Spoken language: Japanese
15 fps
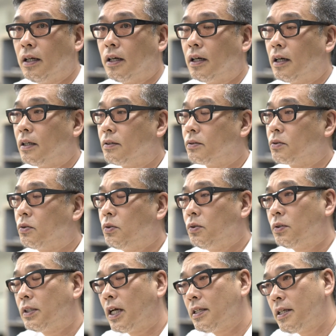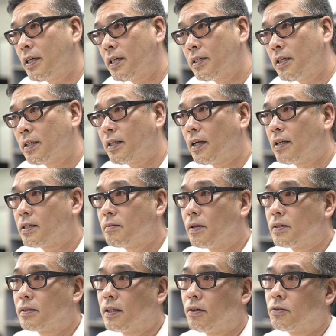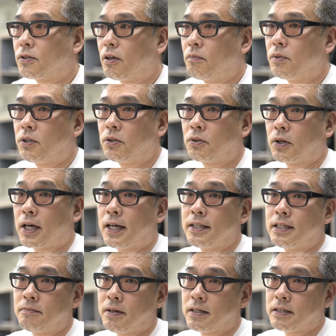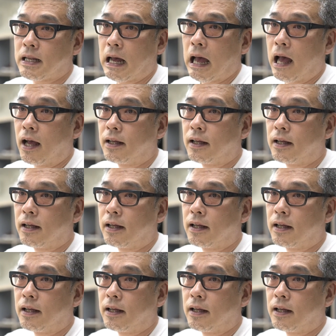あのそういうのをなぜかしら高嶋ちさ子さんを見てると感じました。なる